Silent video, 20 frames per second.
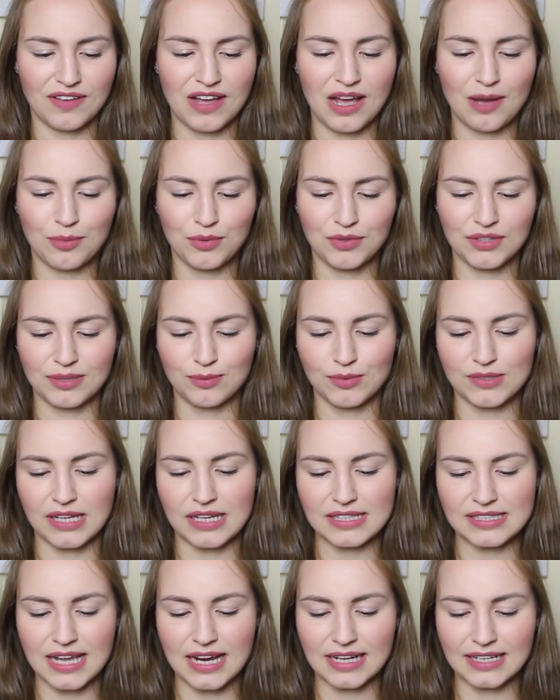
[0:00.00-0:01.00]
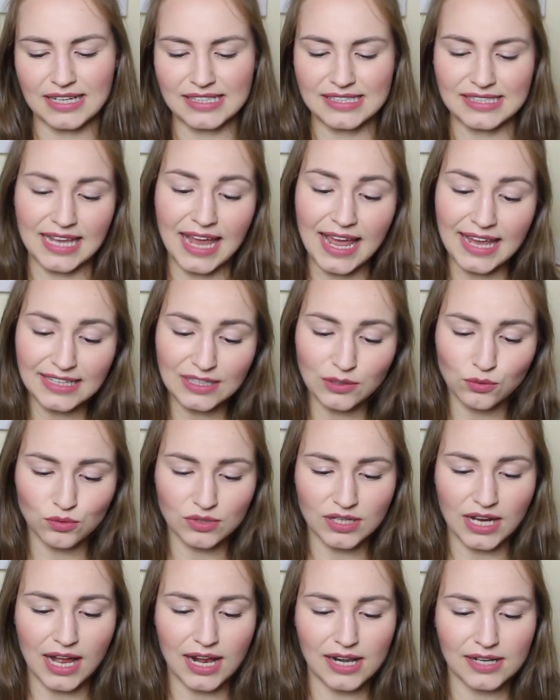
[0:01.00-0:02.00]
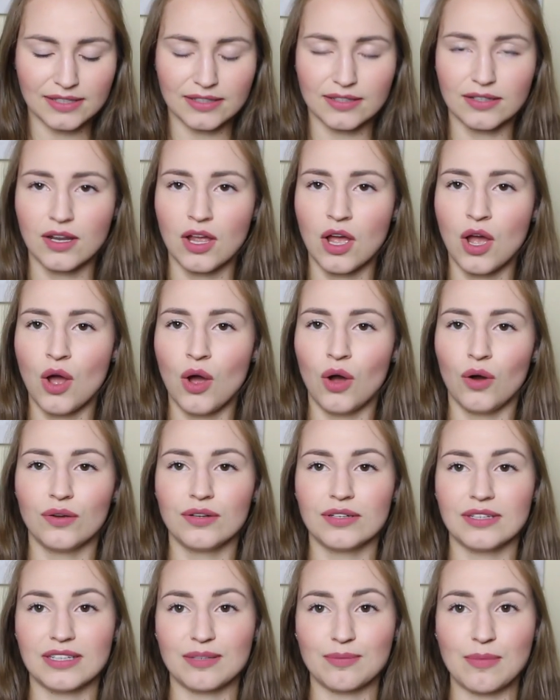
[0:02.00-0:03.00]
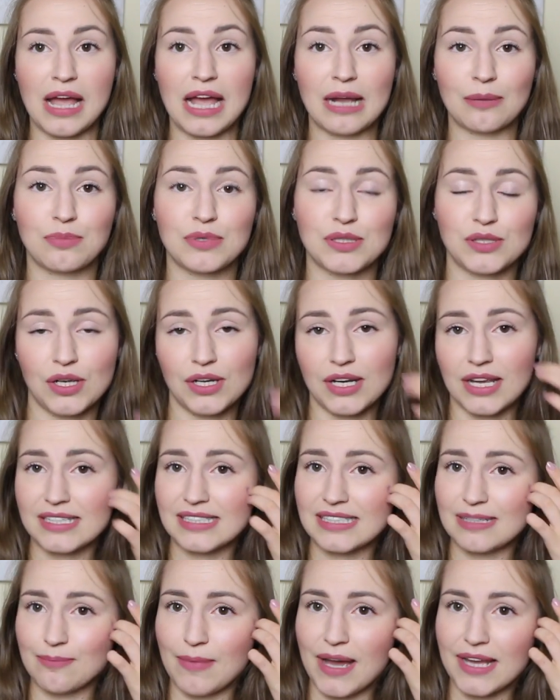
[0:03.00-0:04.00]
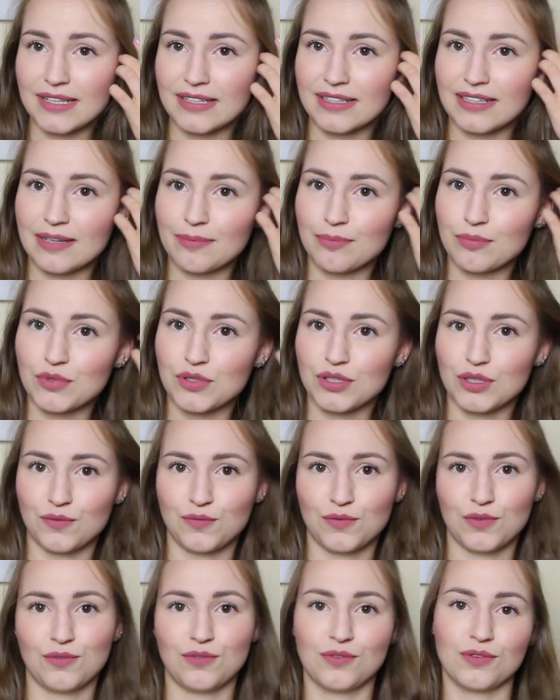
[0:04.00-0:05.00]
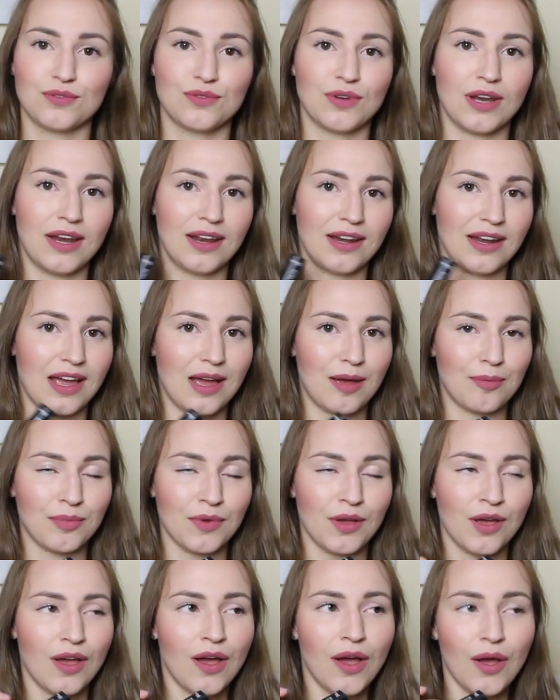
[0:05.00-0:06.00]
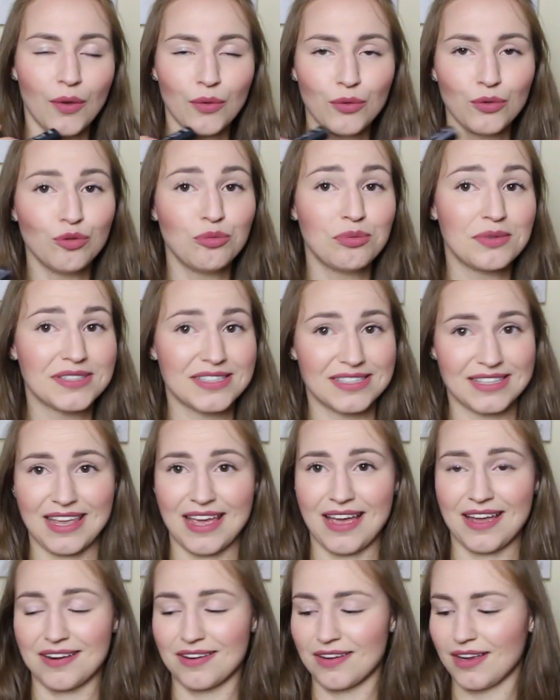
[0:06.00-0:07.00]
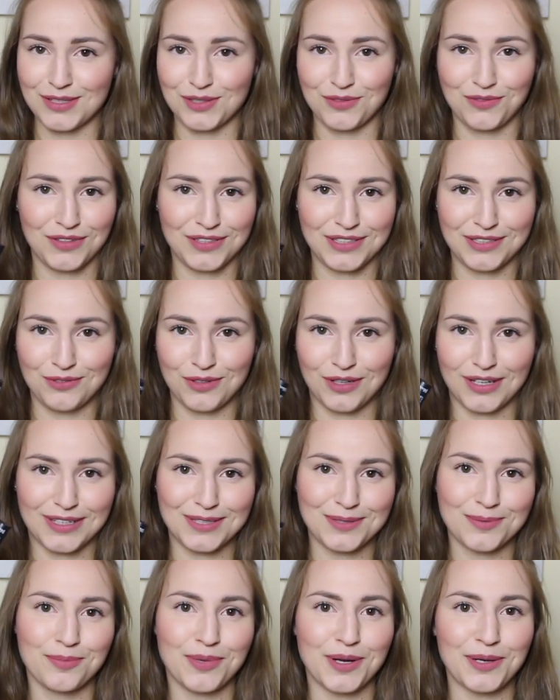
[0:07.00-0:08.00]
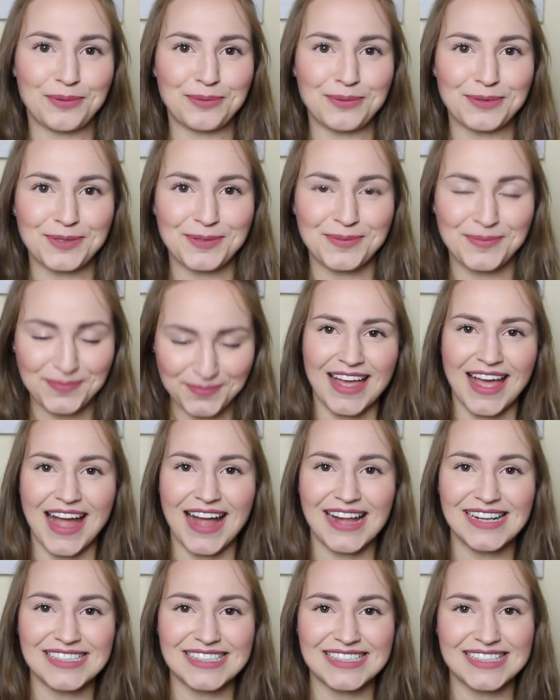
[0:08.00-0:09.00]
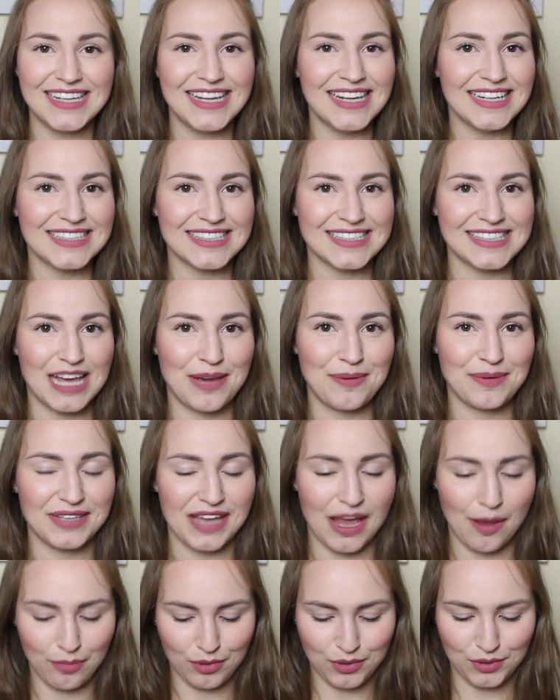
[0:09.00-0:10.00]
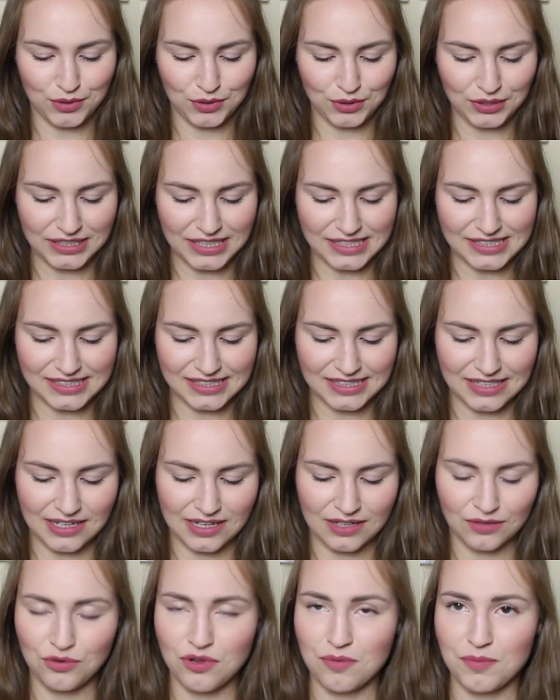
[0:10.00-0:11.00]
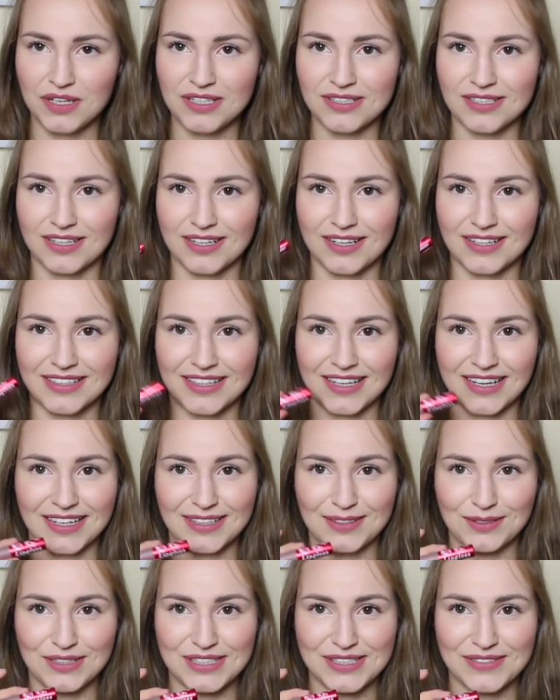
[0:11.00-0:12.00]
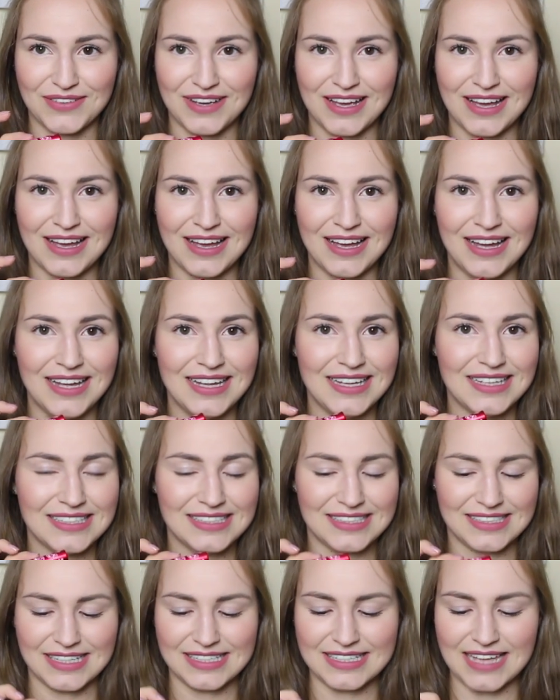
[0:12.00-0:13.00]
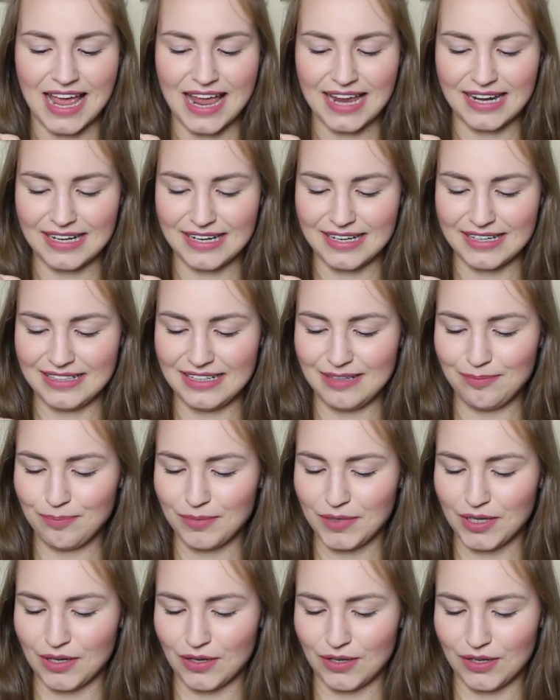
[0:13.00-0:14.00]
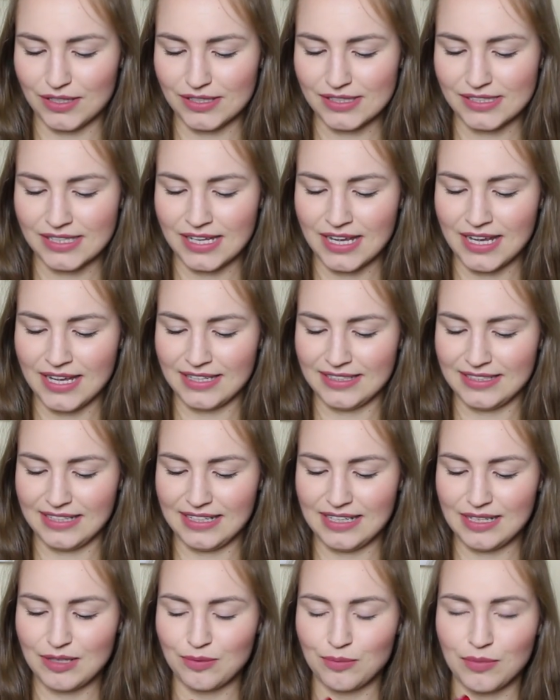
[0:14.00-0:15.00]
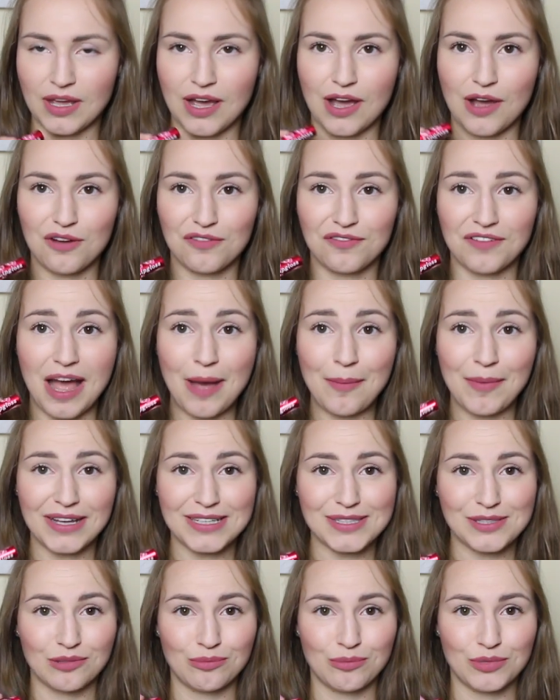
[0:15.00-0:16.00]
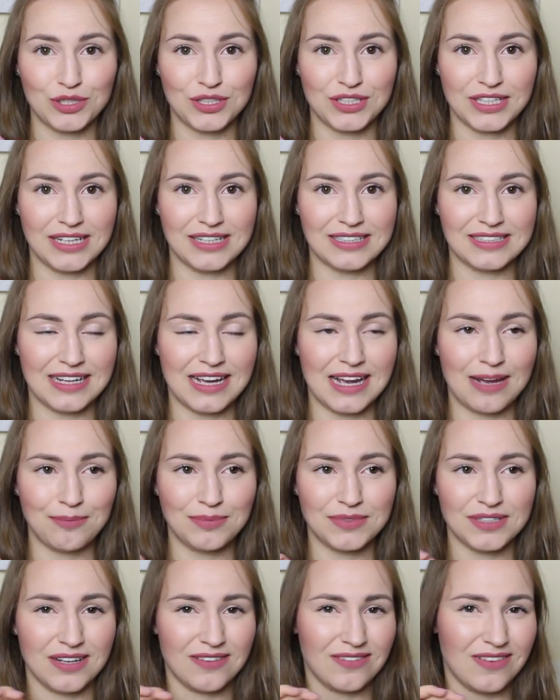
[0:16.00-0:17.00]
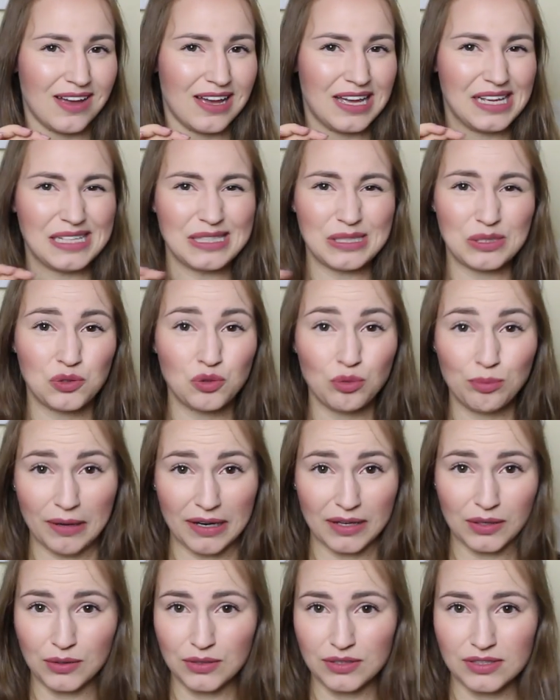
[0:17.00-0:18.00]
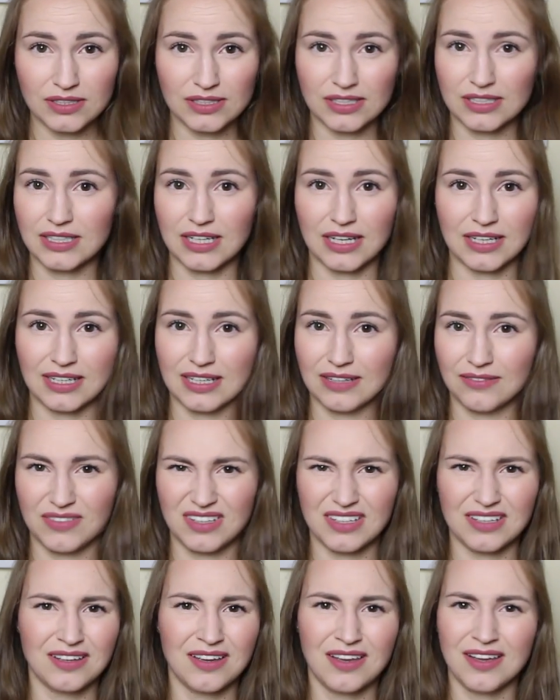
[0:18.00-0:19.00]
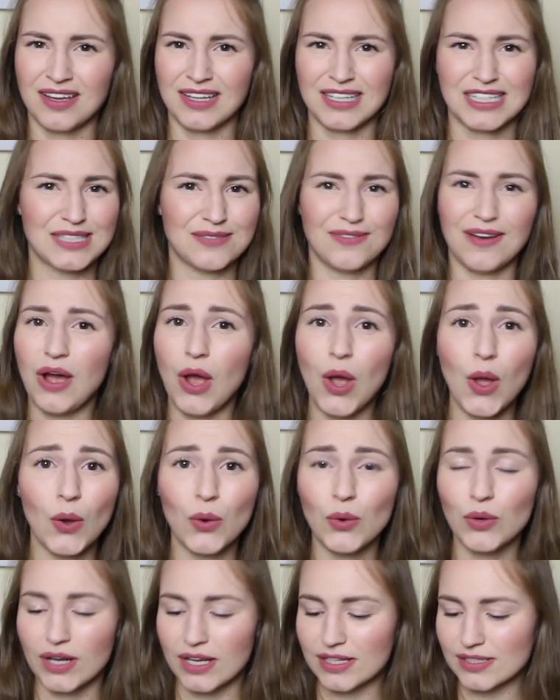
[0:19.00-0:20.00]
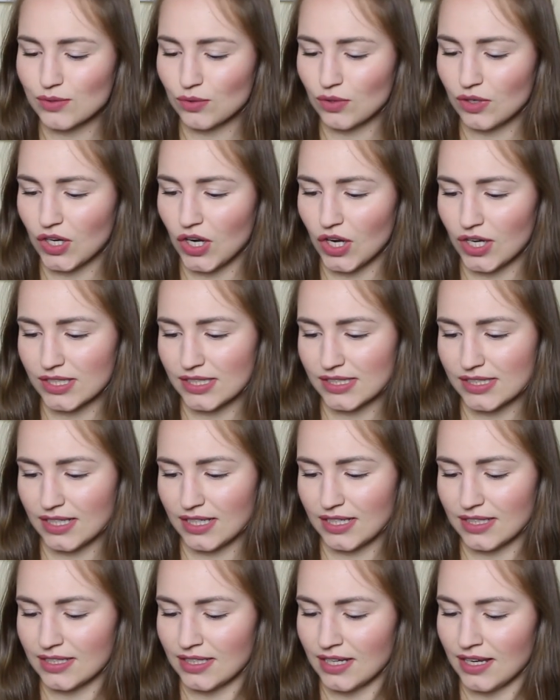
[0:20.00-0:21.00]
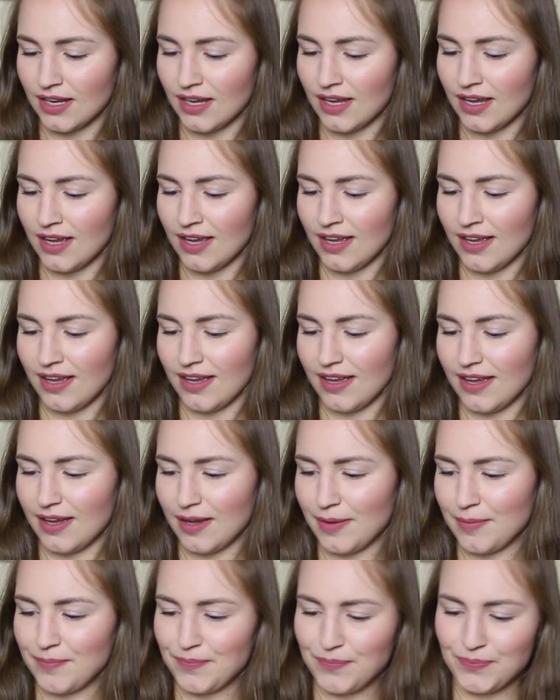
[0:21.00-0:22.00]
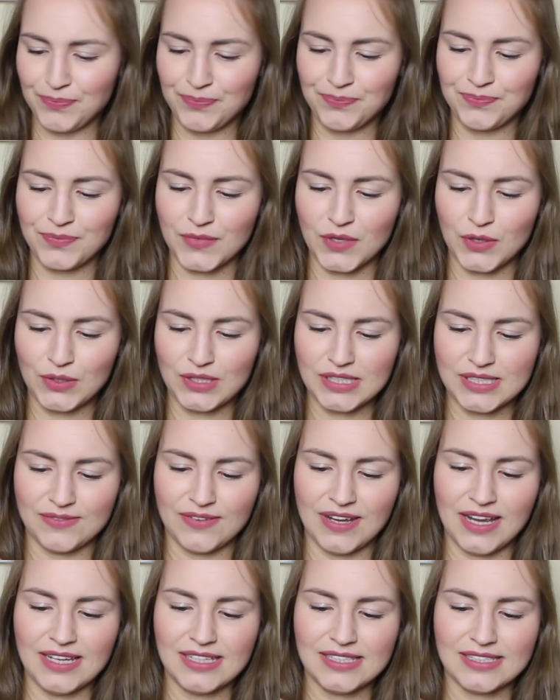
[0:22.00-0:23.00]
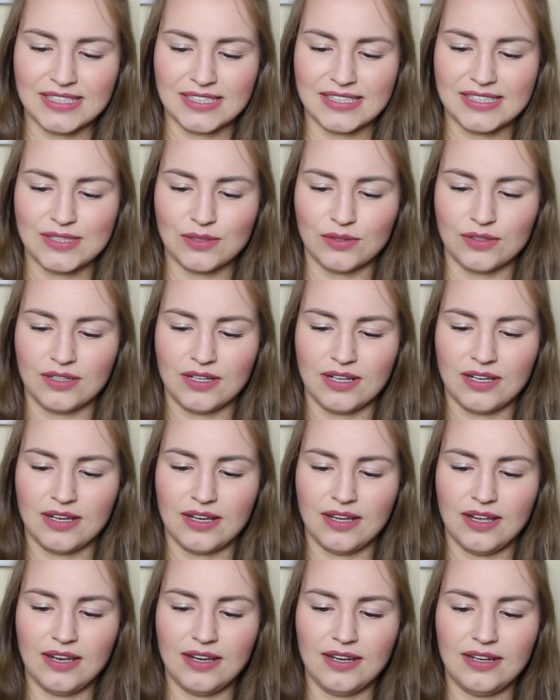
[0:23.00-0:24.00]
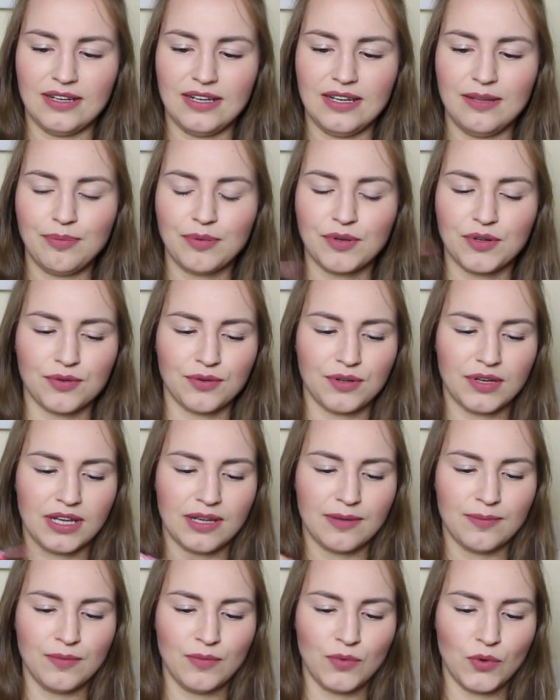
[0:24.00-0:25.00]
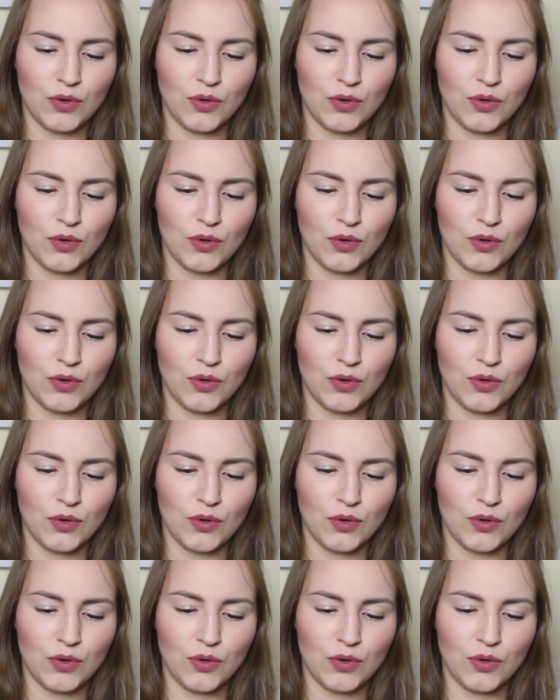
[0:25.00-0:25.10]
Farbe und ich muss auch sagen, dass die echt gut halten und ich mag besonders die matten Lippenstifte von Train It Up übelst gerne. Also ich finde die wirklich super gut. Als nächstes habe ich ein Produkt, das ihr nur im Internet kriegt und zwar ist das ein Lipgloss, den ich mir auf Amazon bestellt habe. Der war super günstig, hat irgendwie 2 Euro oder so gekostet. Ähm, und zwar ist das so eine Lip Cream